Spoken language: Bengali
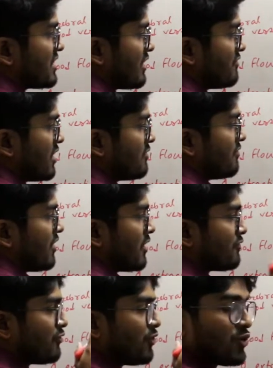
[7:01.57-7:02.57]
সেরিব্রাল
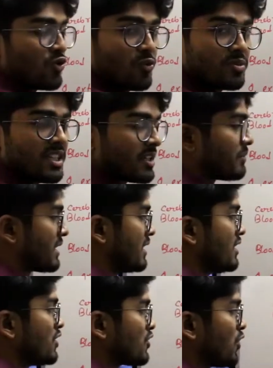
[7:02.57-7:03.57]
ব্লাড ফ্লো কমতে থাকবে
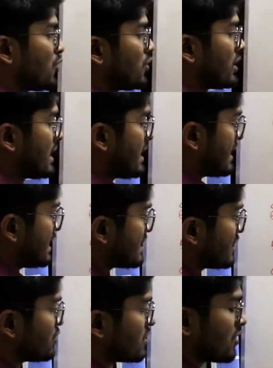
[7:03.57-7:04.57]
তখন
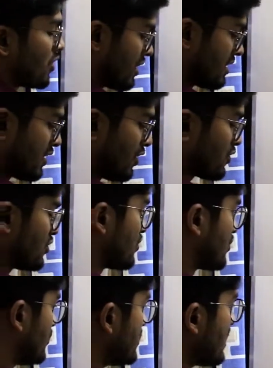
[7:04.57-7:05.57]
নিচের দুইটা ঘরের দিকে লক্ষ্য করো